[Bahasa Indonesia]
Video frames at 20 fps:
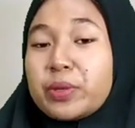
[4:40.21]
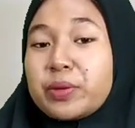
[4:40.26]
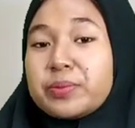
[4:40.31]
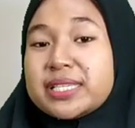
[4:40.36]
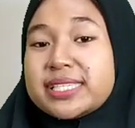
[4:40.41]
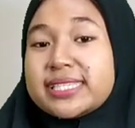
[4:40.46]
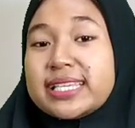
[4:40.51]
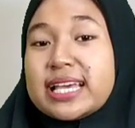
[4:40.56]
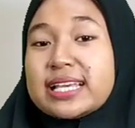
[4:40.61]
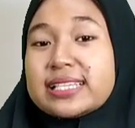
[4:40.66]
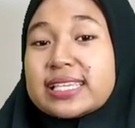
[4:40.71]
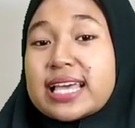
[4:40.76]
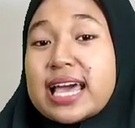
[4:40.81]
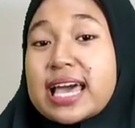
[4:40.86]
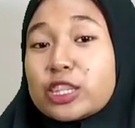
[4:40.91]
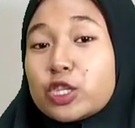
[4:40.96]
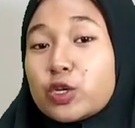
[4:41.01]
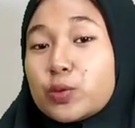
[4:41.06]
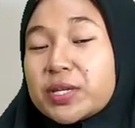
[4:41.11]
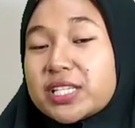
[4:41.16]
mimisnya
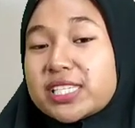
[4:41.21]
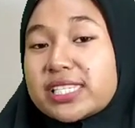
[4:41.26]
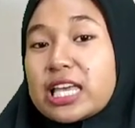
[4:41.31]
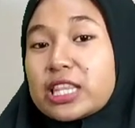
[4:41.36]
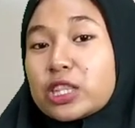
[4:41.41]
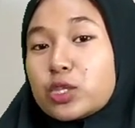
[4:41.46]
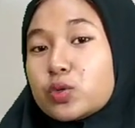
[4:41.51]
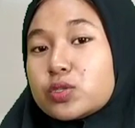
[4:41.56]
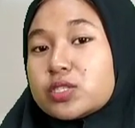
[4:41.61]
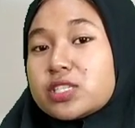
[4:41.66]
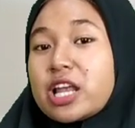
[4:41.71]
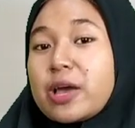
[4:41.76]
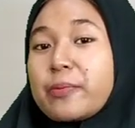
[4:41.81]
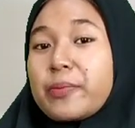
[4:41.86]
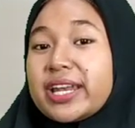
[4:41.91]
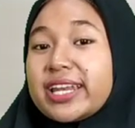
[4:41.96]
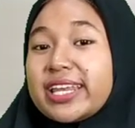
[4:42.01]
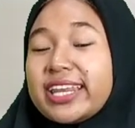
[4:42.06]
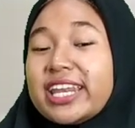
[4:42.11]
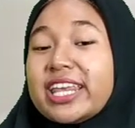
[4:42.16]
satu persatu
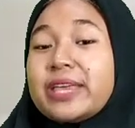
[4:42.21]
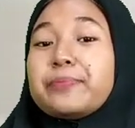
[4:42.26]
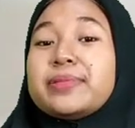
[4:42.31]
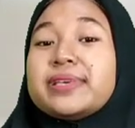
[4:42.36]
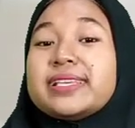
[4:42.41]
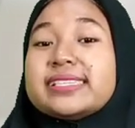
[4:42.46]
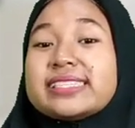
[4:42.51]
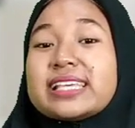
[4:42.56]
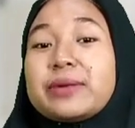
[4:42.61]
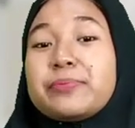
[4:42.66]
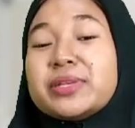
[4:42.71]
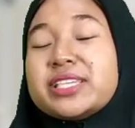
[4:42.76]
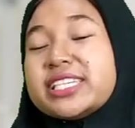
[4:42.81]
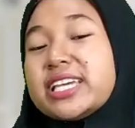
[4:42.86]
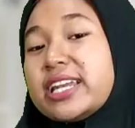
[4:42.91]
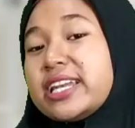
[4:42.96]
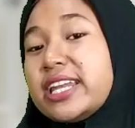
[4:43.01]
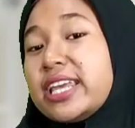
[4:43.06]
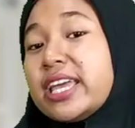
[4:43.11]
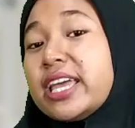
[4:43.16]
Senapan ini bisa
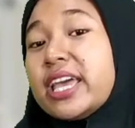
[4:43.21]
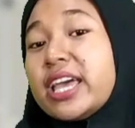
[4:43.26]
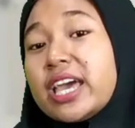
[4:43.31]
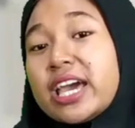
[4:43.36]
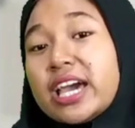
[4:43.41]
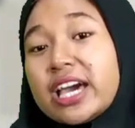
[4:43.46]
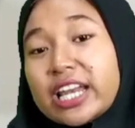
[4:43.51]
menjadi